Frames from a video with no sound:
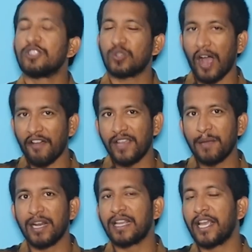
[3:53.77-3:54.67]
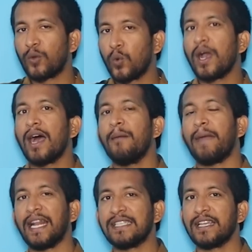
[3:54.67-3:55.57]
సో అవే మనకి ఎక్కువగా
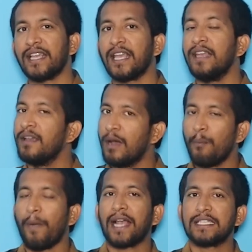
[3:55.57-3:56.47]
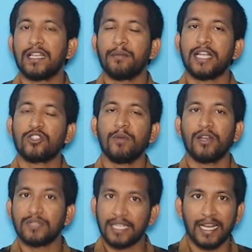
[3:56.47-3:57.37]
మైనస్ అయ్యాయి పాకిస్తాన్ మ్యాచ్లో
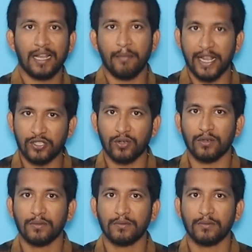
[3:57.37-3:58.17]
మరియు శ్రీలంక మ్యాచ్లో